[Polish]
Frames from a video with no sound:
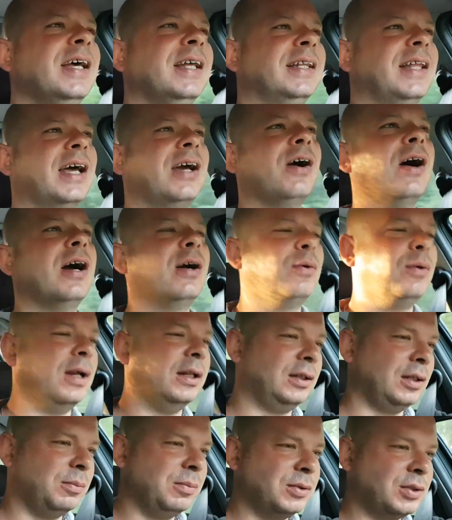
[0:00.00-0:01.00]
Tego
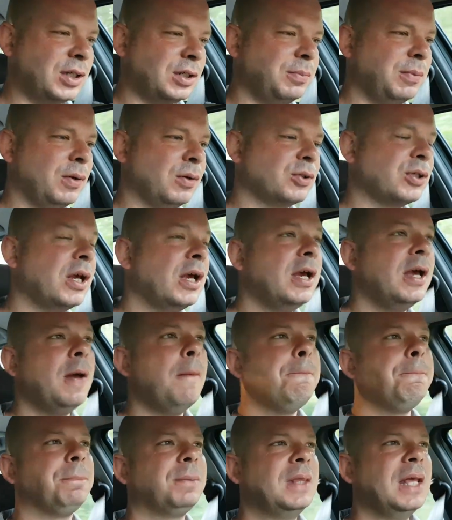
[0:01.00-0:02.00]
akurat tam żeśmy już
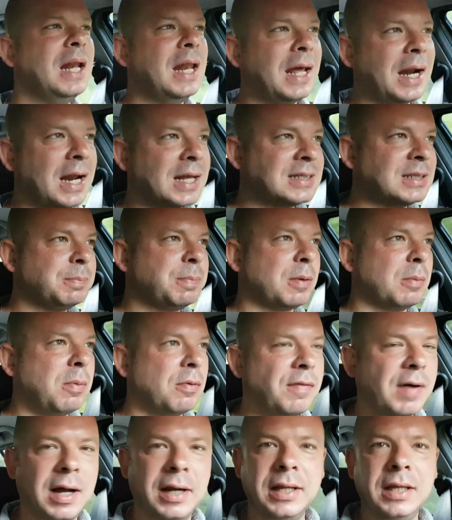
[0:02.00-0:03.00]
tyle razy
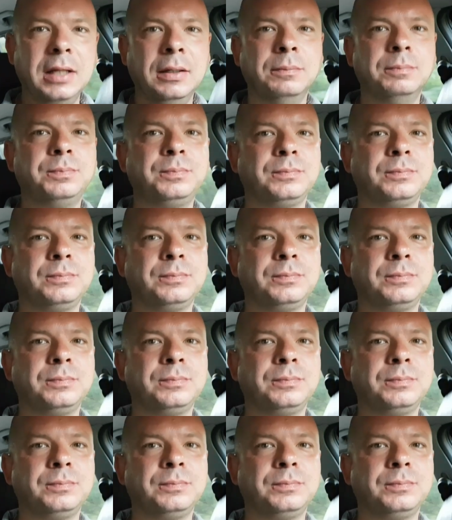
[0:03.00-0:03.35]
próbowali,